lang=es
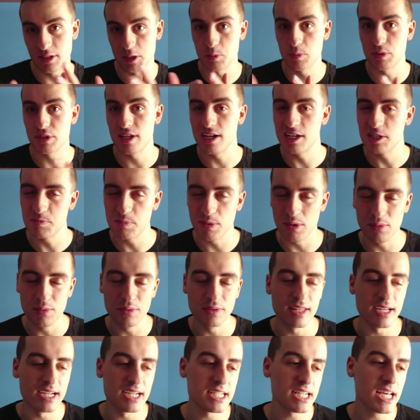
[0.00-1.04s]
después de las
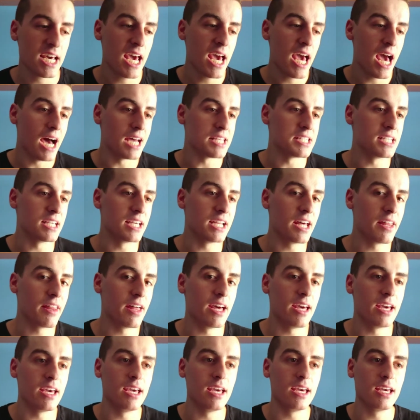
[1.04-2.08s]
preguntas. Así que
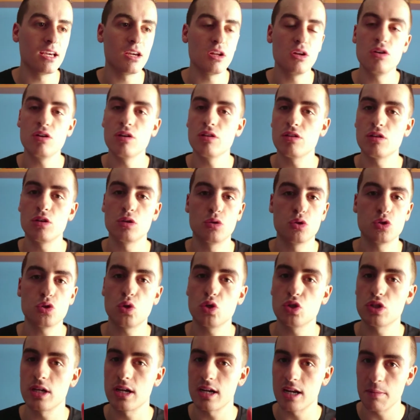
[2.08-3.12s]
nada, eh, quiero deciros dos
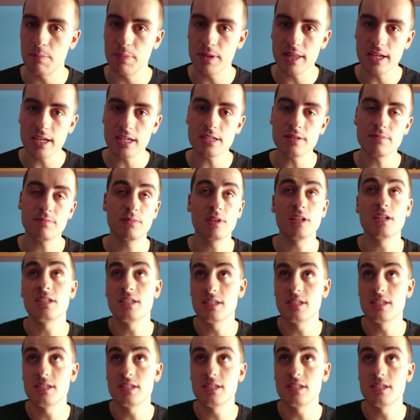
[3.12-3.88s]
cosas rápidas.